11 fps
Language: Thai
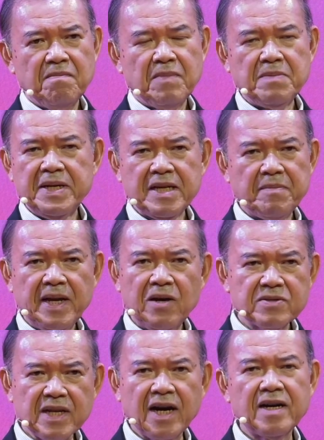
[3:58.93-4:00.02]
มันไม่ทำให้เรา
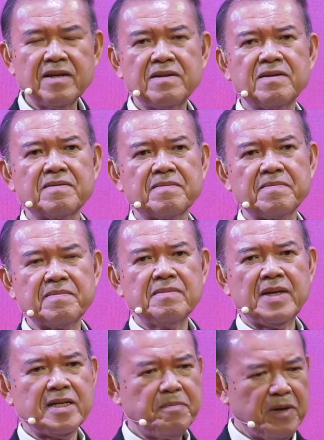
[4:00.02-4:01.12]
ตาย
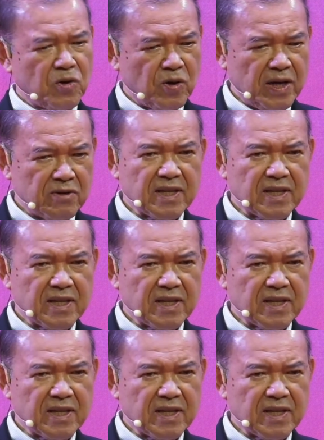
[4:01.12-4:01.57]
แต่ถ้าเผื่อคนเรา